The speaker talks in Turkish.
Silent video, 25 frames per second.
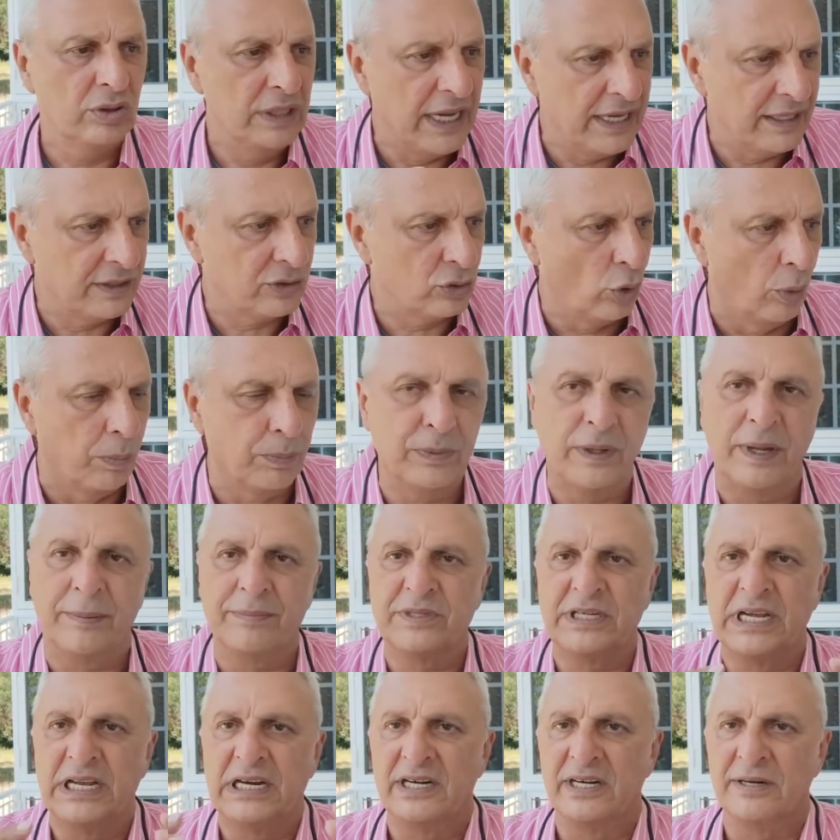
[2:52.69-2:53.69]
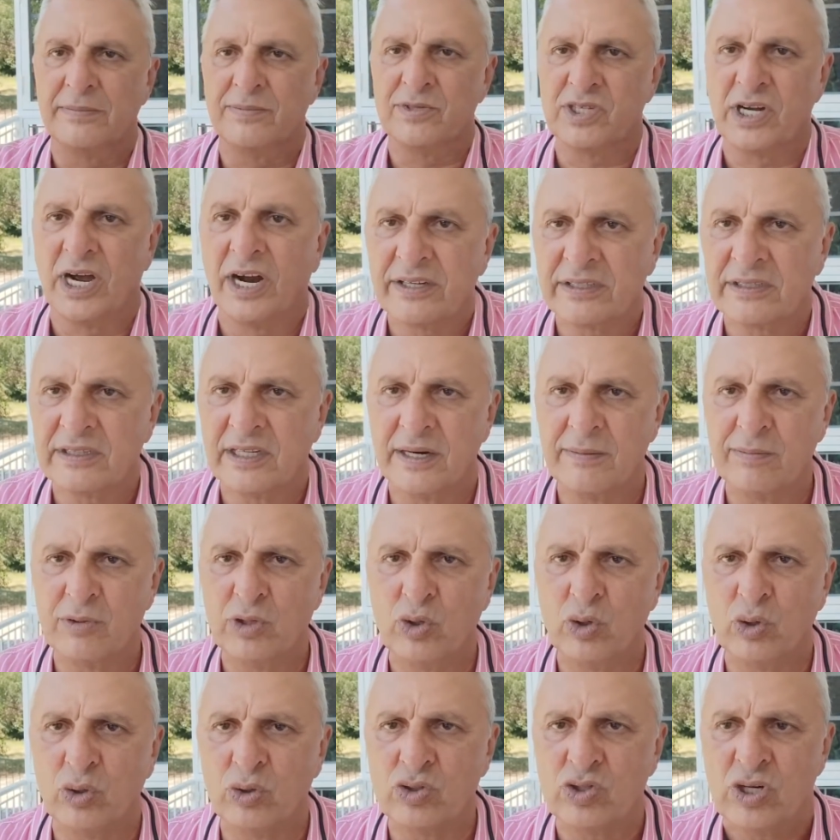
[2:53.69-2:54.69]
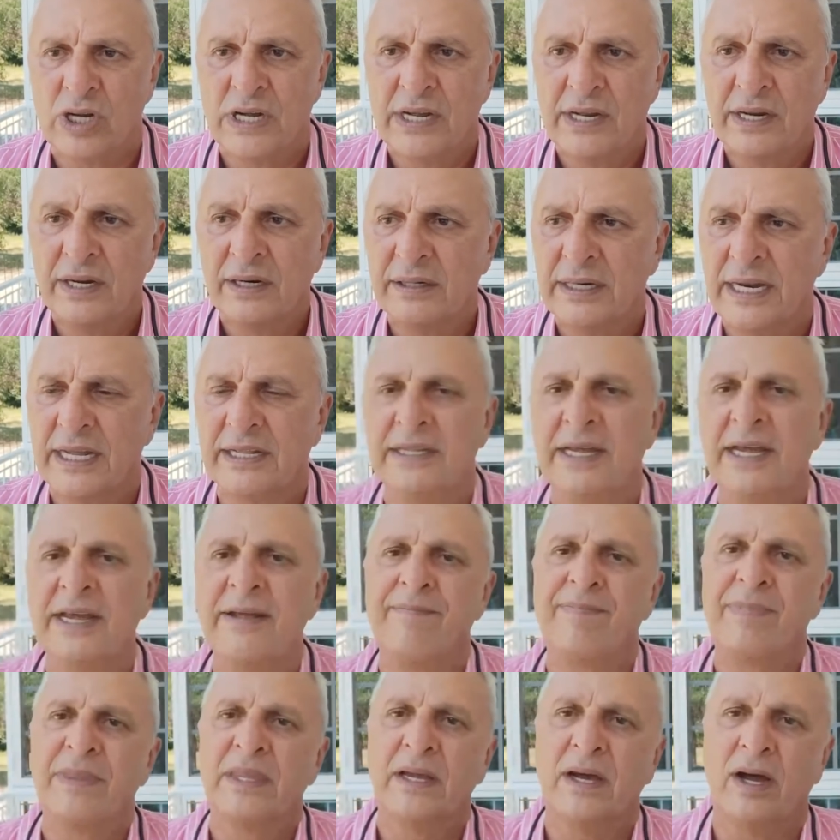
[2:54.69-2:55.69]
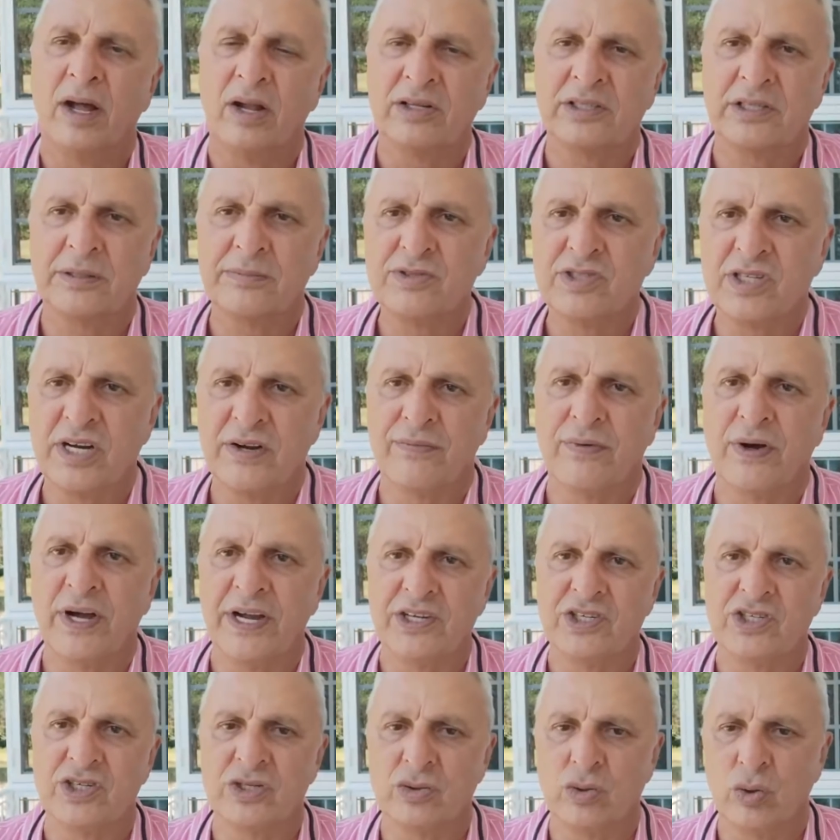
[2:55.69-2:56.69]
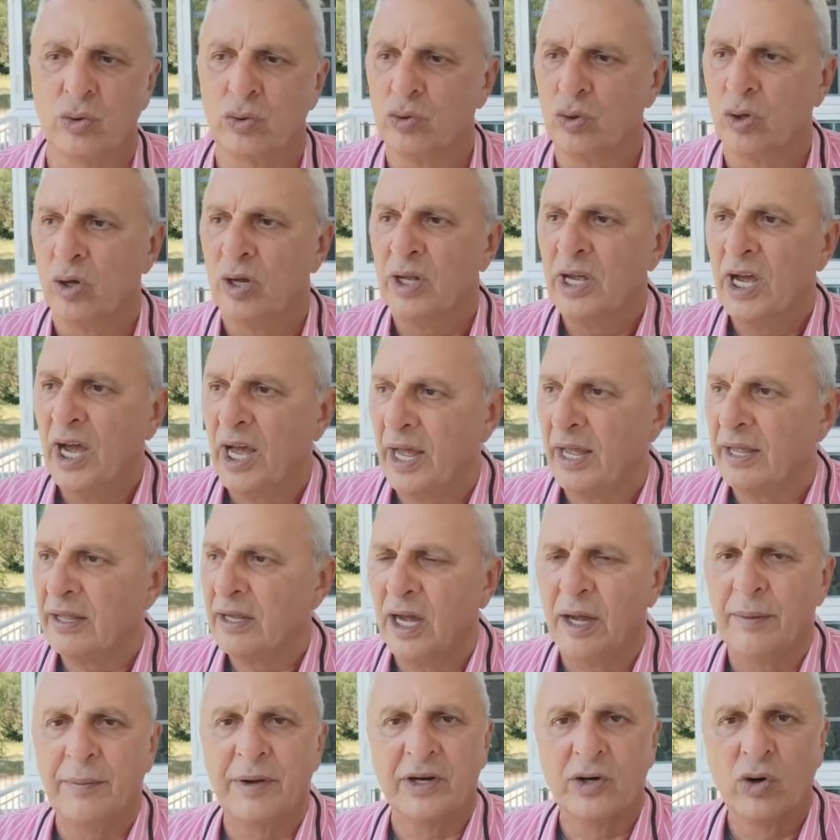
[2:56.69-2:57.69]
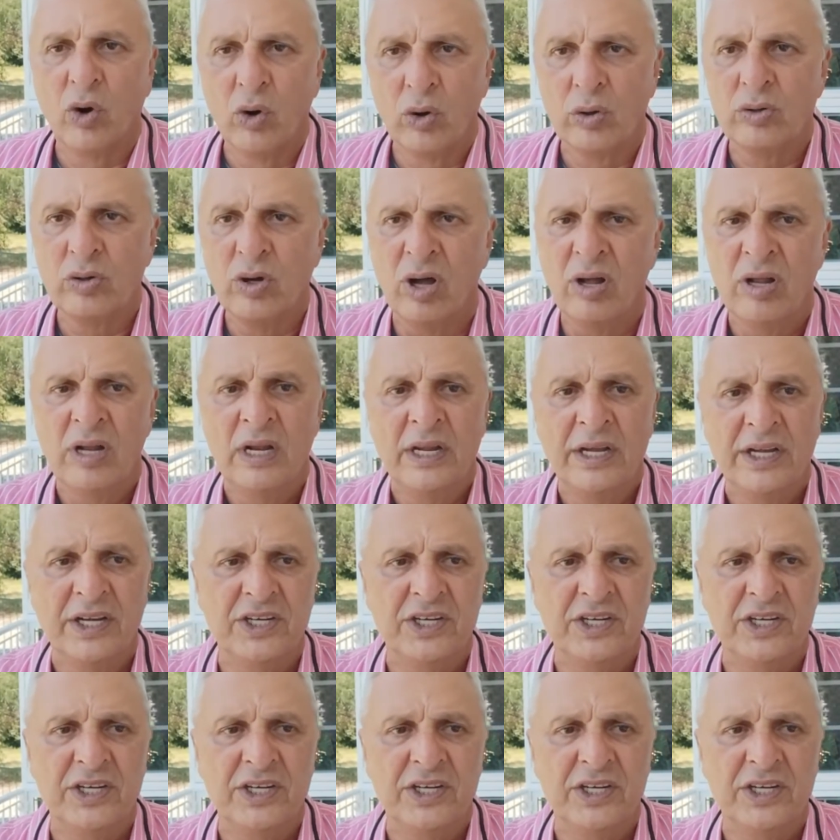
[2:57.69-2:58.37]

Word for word: Ne toplam gelirimizi arttırabiliyoruz ne de halkımız refah içinde oluyor. Ha ama ne oluyor?